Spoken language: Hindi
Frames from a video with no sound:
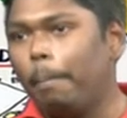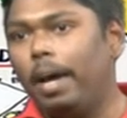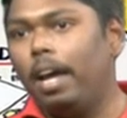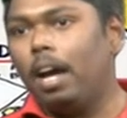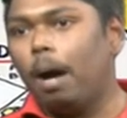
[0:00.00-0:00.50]

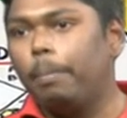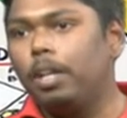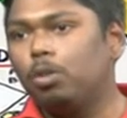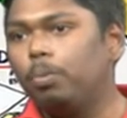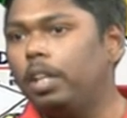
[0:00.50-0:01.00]
मैं
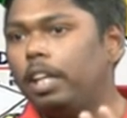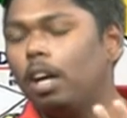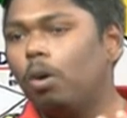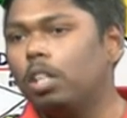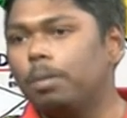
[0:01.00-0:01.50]
अपने जो भी
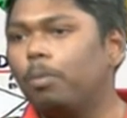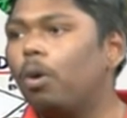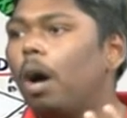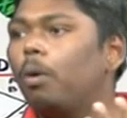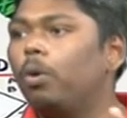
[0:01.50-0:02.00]
देखा होगा जब
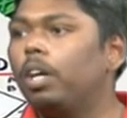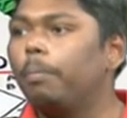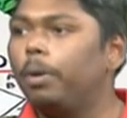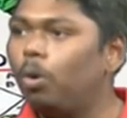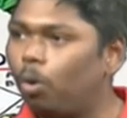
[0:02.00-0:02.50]
आप कोई
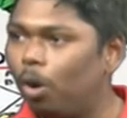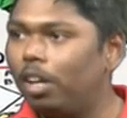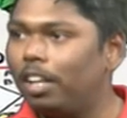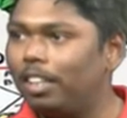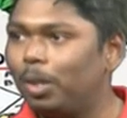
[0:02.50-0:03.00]
कंपनी को कॉल
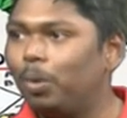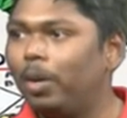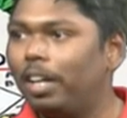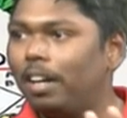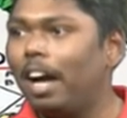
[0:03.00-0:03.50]
करते तो वो
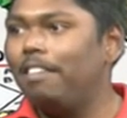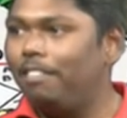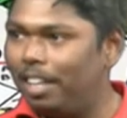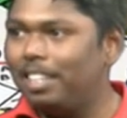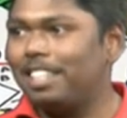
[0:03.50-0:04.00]
एक
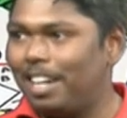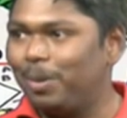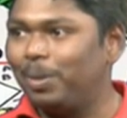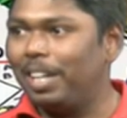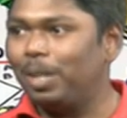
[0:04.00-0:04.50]
आई स्टार्ट
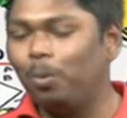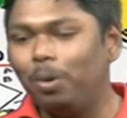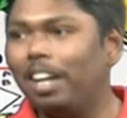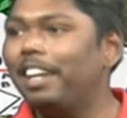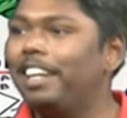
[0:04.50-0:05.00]
होता है तो
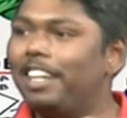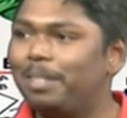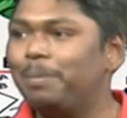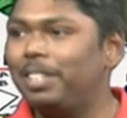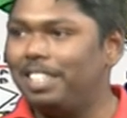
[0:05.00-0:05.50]
उनका
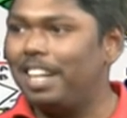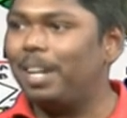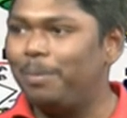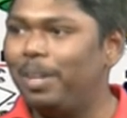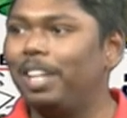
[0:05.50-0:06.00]
क्रेडिट्स हम्म। मुझे
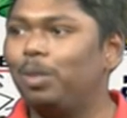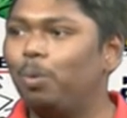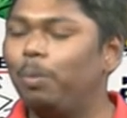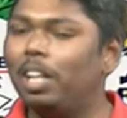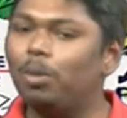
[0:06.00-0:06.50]
स्टार्टअप इंडिया के
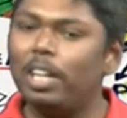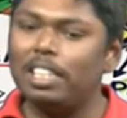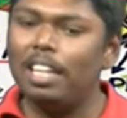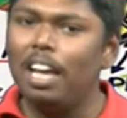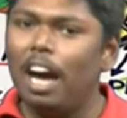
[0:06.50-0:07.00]
थ्रू मिला तो
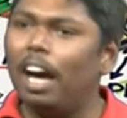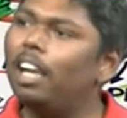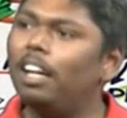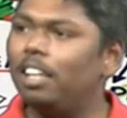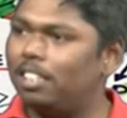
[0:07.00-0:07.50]
ऐसे
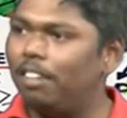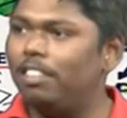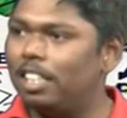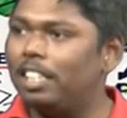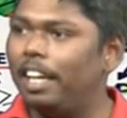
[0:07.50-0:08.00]
अलग अलग
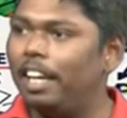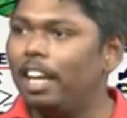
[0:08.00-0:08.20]
सर्विसेज है